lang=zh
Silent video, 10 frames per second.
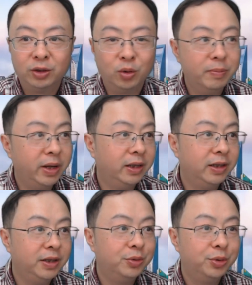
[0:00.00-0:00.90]
东北
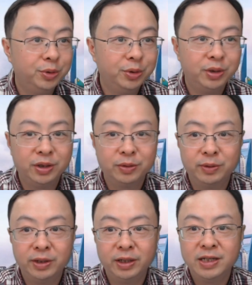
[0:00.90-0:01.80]
地区
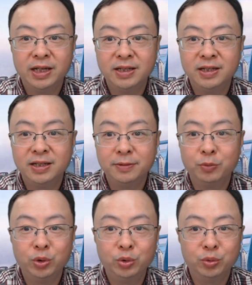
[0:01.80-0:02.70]
因为前
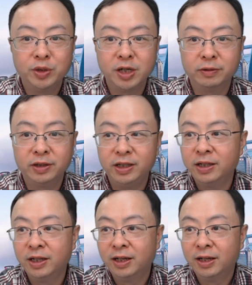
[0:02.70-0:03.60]
期温度较
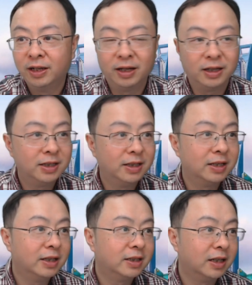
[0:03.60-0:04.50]
低，那
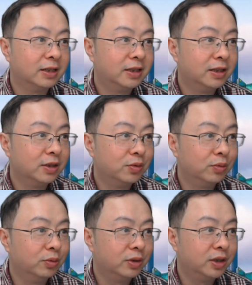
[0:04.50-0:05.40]
现在上升的
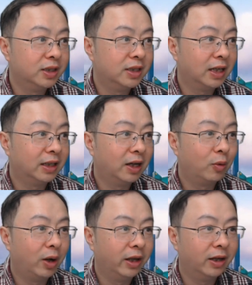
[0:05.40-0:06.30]
速度是相
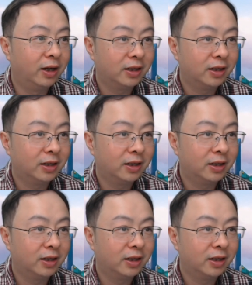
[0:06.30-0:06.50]
当快的。